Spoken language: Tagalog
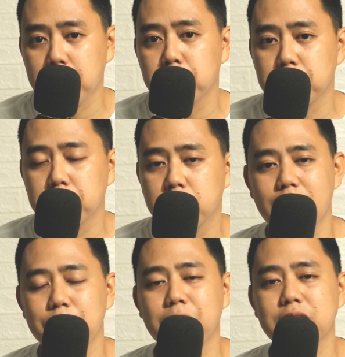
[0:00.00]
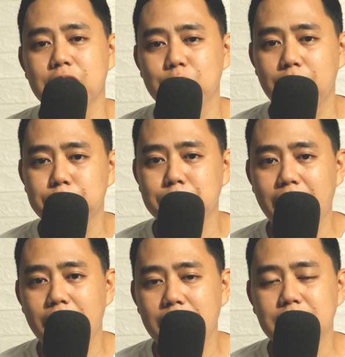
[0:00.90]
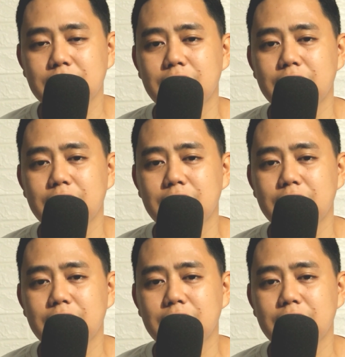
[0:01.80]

na 'yon. Kapag sa iyo ang bahay,